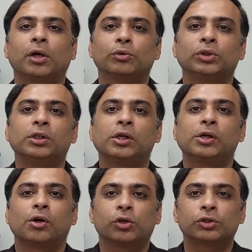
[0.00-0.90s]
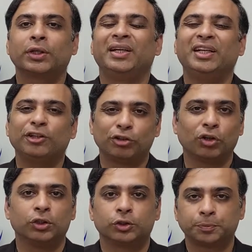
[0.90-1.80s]
थाउजेंड ऑस्ट्रेलियन
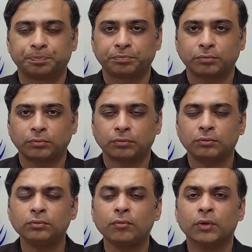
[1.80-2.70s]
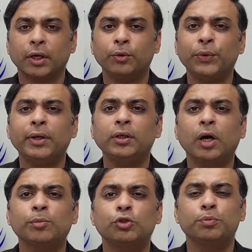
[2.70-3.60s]
डॉलर्स एंड वेन इट
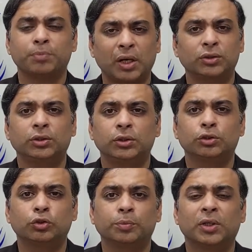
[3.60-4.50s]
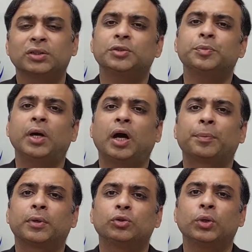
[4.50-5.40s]
कम्स टू मास्टर्स तो मास्टर्स में
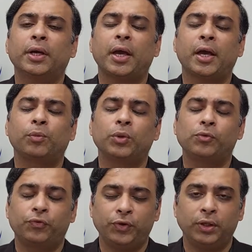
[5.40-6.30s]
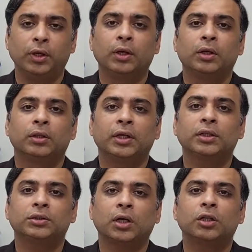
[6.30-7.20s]
आपके जो है एनुअल फी
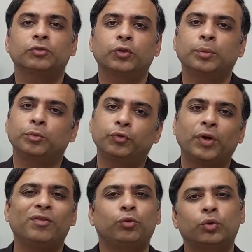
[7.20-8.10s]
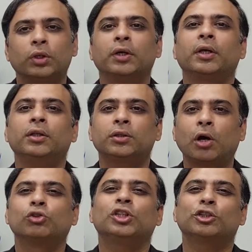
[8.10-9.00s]
दैट स्टार्ट फ्राम ट्वेल्व टू थर्टीन
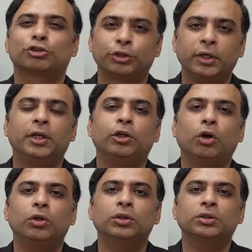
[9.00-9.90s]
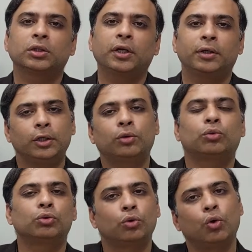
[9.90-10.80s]
थाउजेंड ऑस्ट्रेलियन डॉलर्स एंड इट
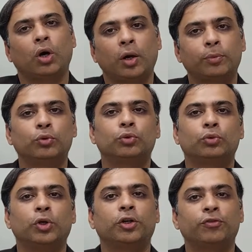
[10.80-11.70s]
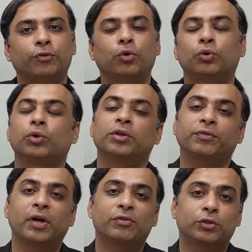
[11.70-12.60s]
कुड गो अप टू ट्वेंटी फोर ट्वेंटी
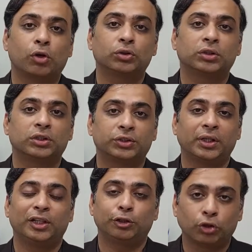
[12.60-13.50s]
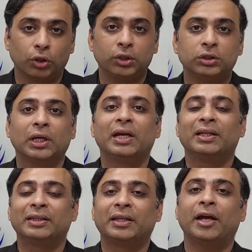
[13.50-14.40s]
फाइव थाउजेंड ऑस्ट्रेलियन डॉलर्स
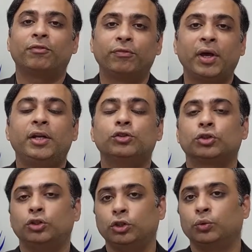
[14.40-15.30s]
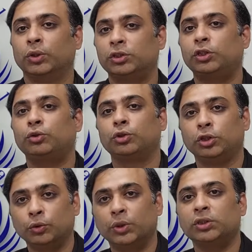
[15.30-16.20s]
दैट वेर इज यूनिवर्सिटी टू
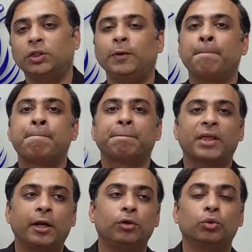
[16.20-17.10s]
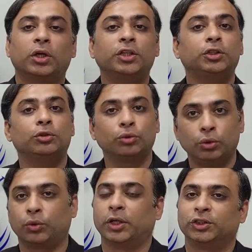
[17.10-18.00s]
यूनिवर्सिटी एंड लोकेशन टू
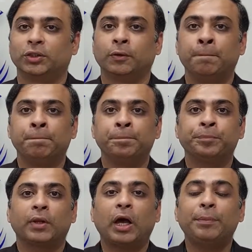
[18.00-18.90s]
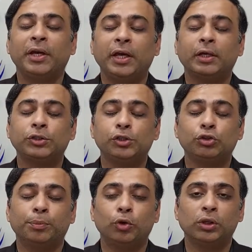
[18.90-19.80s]
लोकेशन अब एक चीज़
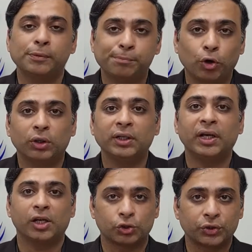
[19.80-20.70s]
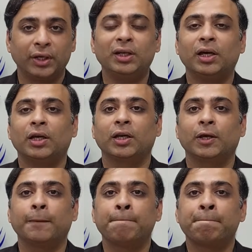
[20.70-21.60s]
जो बहुत इंपॉर्टेंट है ऑस्ट्रेलिया के
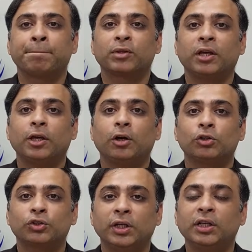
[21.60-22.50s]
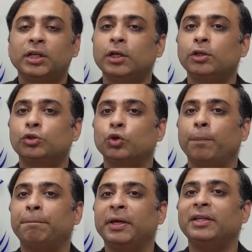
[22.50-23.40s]
लिए कि ऑस्ट्रेलिया के जो
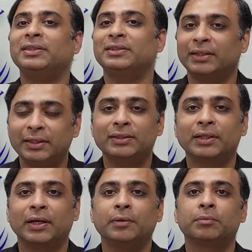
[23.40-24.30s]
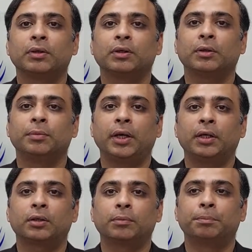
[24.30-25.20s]
मेन सिटीज़ हैं
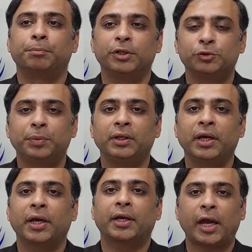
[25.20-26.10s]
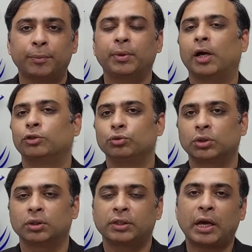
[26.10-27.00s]
लाइक uh, ब्रिस्बेन है कैनबरा जो
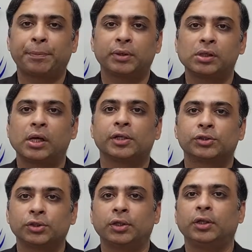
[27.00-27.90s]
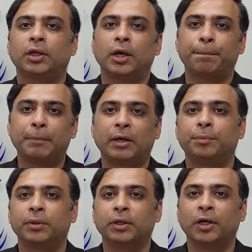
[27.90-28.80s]
उनका कैपिटल है सिडनी है
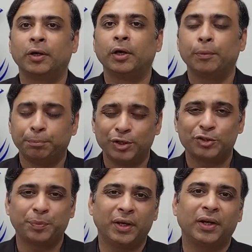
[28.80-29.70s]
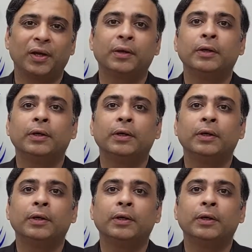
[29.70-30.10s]
मेलबर्न है ब्रिस्बेन है